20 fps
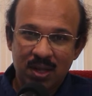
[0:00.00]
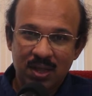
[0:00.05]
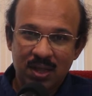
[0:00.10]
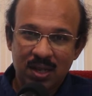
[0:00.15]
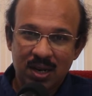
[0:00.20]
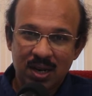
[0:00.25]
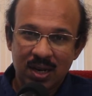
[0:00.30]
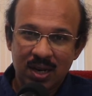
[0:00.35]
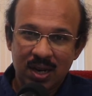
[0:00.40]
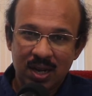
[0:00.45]

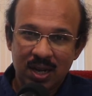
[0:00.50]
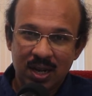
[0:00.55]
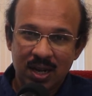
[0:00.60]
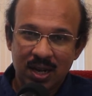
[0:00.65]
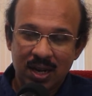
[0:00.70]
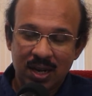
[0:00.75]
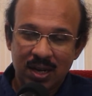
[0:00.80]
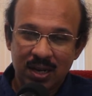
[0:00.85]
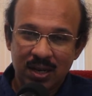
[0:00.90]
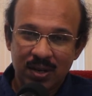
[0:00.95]
மாத்திரம் இல்லை
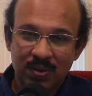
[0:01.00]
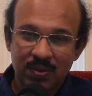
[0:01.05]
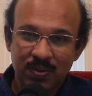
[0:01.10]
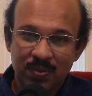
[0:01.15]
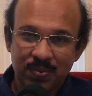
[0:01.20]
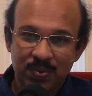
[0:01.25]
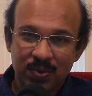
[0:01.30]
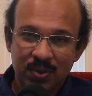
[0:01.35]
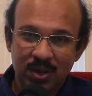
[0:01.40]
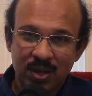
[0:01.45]

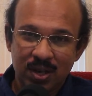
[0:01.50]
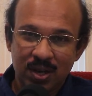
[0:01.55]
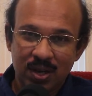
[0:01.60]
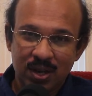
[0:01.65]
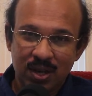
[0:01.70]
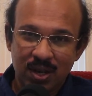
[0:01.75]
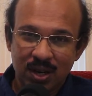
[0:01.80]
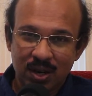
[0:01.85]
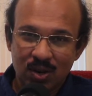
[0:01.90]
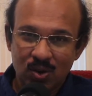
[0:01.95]

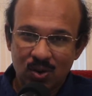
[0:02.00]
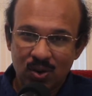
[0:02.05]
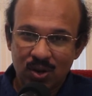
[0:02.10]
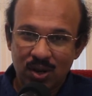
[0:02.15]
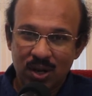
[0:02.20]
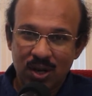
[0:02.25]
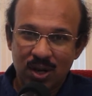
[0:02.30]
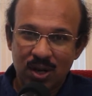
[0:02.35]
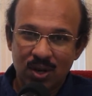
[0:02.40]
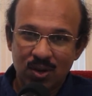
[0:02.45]
இருக்கிற
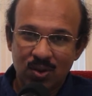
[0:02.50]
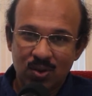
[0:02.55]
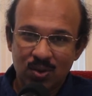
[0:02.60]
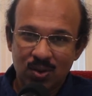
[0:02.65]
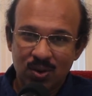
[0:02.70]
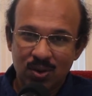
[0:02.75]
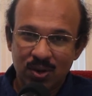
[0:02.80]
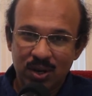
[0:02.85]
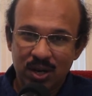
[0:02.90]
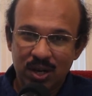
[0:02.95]
நோய்களை
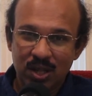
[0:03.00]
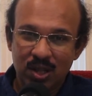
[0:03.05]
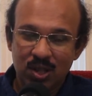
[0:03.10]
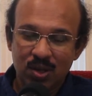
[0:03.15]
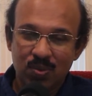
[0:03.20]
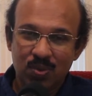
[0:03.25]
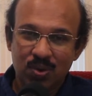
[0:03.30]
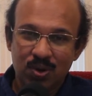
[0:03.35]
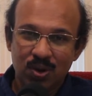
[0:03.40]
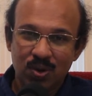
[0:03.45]
கூட எடுத்து
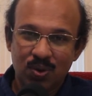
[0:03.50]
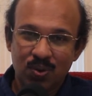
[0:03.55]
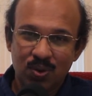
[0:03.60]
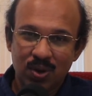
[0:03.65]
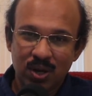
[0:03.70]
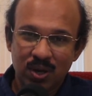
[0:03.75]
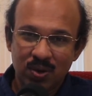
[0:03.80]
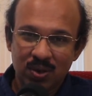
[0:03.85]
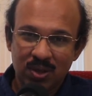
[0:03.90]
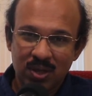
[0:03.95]

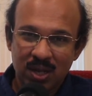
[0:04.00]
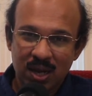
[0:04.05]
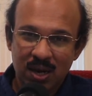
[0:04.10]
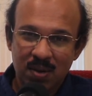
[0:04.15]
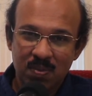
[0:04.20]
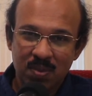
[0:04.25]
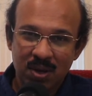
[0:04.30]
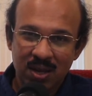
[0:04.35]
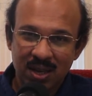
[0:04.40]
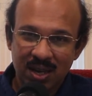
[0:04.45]
போடக்கூடிய ஒரு
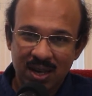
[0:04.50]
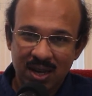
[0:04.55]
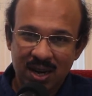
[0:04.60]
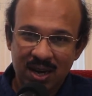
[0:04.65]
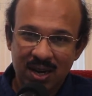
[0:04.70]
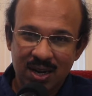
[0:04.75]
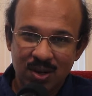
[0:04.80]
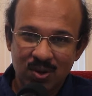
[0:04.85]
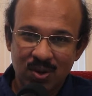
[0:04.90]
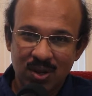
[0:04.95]
தன்மையை
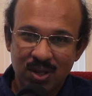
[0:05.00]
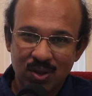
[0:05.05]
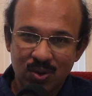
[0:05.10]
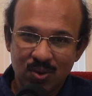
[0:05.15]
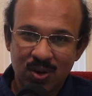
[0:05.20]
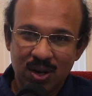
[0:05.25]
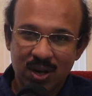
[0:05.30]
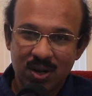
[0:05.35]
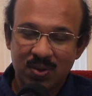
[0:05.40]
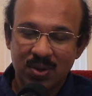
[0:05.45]
ஆண்டவர்
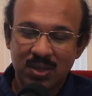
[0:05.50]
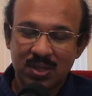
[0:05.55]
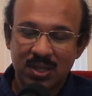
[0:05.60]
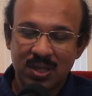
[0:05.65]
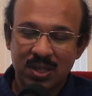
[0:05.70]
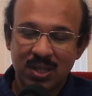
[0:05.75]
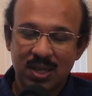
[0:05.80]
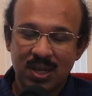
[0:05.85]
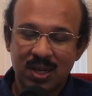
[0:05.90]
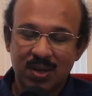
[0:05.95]
அதுக்குள்ளார
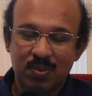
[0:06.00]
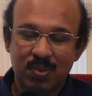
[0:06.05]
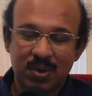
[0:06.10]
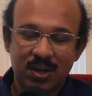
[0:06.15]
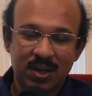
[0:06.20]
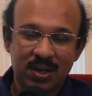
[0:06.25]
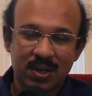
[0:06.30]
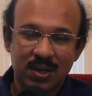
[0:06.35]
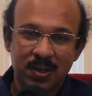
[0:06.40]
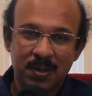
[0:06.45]
வச்சுருக்கிறார்
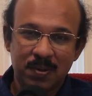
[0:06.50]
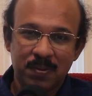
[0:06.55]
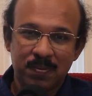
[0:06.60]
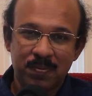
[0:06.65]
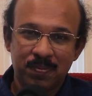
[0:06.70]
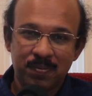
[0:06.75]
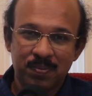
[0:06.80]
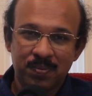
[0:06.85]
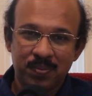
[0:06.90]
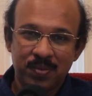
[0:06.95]
பாருங்கள்
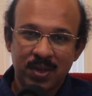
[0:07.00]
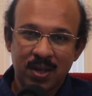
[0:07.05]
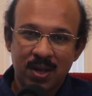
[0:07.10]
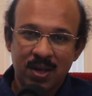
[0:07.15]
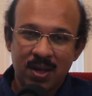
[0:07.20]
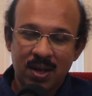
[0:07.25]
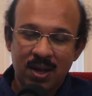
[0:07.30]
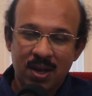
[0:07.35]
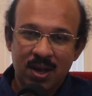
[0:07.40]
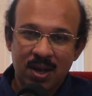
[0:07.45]

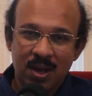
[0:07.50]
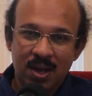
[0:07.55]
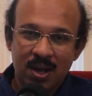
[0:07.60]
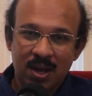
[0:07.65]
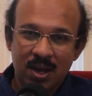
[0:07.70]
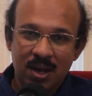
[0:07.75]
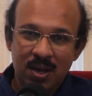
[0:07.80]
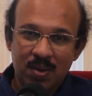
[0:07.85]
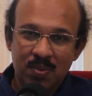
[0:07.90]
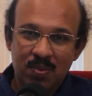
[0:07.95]

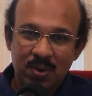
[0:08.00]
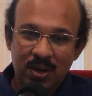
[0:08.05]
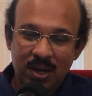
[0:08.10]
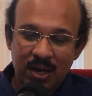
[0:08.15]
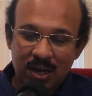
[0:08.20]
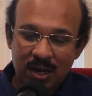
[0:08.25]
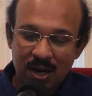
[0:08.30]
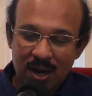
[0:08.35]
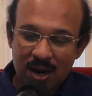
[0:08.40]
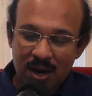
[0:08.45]
இப்போ
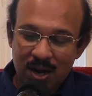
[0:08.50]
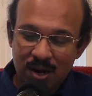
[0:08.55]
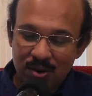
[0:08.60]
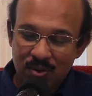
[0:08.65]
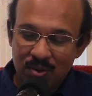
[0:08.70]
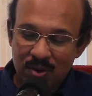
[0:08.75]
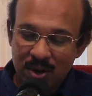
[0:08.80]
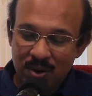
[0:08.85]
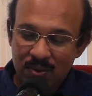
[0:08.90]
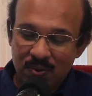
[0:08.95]

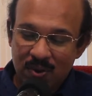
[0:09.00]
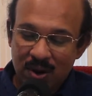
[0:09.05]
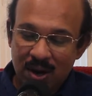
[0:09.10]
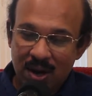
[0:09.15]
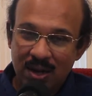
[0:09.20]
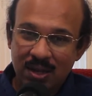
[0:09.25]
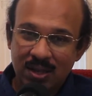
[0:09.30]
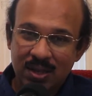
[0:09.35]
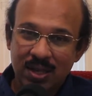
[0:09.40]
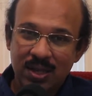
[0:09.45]
ஆண்டவருடைய
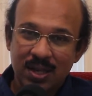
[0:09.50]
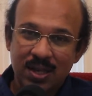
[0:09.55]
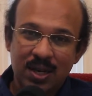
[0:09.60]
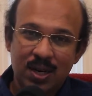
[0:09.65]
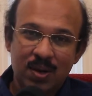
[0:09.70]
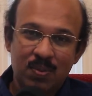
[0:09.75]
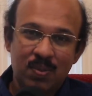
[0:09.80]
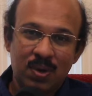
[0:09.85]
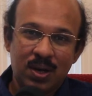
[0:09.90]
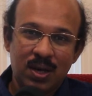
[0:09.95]
வார்த்தையை
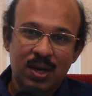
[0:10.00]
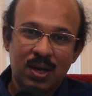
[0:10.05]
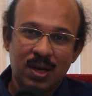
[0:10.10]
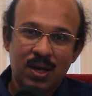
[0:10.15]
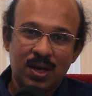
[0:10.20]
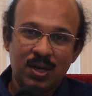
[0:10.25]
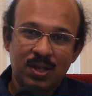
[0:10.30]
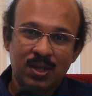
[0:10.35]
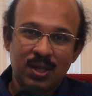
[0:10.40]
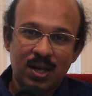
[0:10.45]
நம்ம
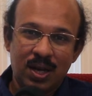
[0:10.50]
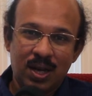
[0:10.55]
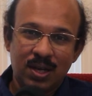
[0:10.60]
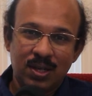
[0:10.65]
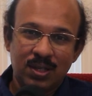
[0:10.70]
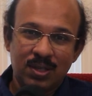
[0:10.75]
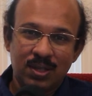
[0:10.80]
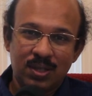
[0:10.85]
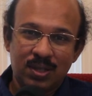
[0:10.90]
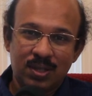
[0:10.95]

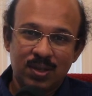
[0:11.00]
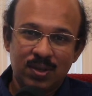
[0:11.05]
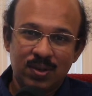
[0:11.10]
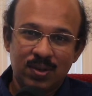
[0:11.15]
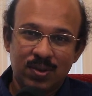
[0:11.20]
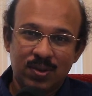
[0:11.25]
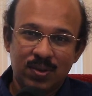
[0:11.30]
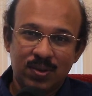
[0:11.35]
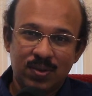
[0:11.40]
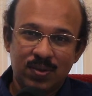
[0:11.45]

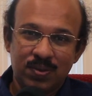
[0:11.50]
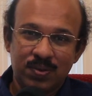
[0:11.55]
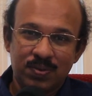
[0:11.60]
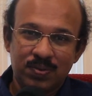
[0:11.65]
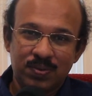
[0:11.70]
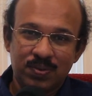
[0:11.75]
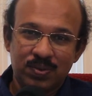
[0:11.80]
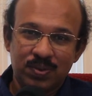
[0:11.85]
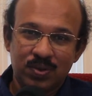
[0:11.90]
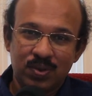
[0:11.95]
தியானிச்சிட்ருக்கிறோம்
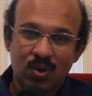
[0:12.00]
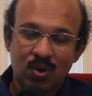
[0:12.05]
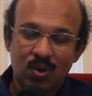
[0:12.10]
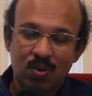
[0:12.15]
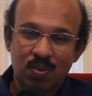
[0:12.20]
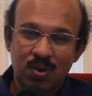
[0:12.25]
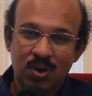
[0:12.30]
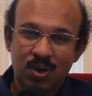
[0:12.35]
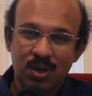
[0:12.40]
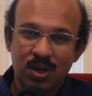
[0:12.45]

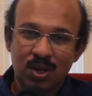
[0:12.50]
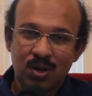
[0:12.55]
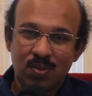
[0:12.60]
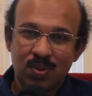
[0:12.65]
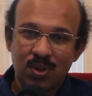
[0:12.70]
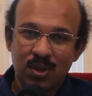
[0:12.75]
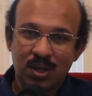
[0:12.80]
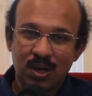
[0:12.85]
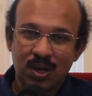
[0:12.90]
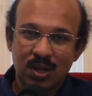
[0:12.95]
ரோமர்
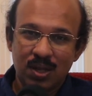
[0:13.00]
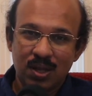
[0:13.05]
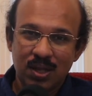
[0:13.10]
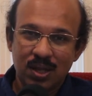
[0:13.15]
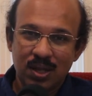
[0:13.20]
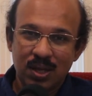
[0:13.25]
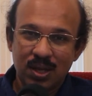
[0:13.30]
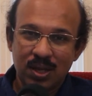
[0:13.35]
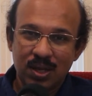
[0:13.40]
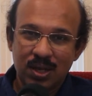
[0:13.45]

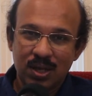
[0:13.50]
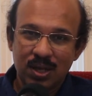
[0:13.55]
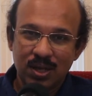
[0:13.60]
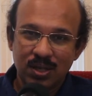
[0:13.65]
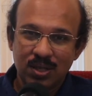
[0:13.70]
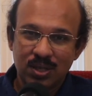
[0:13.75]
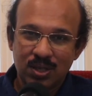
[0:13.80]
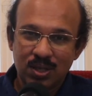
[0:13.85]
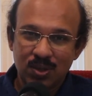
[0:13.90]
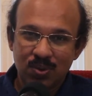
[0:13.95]
நிருபத்திலேருந்து
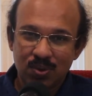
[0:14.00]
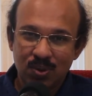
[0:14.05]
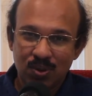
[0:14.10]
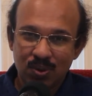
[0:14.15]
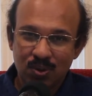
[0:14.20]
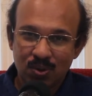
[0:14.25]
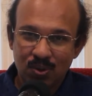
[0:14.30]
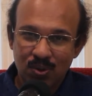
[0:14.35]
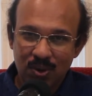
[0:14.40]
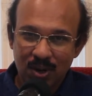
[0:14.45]

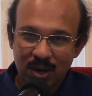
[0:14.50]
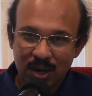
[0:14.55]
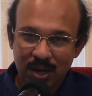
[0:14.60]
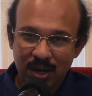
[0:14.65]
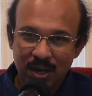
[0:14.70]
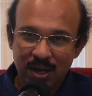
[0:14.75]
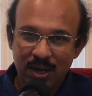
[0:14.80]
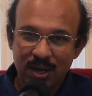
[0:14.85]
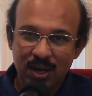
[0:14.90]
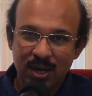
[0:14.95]
கிறிஸ்துவுக்குள்ளே
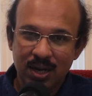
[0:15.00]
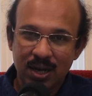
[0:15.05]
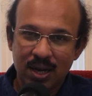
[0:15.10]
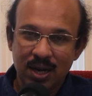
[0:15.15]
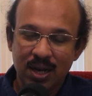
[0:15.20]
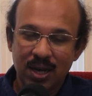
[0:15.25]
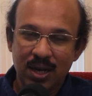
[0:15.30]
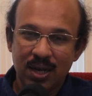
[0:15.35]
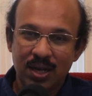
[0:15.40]
இருக்கிற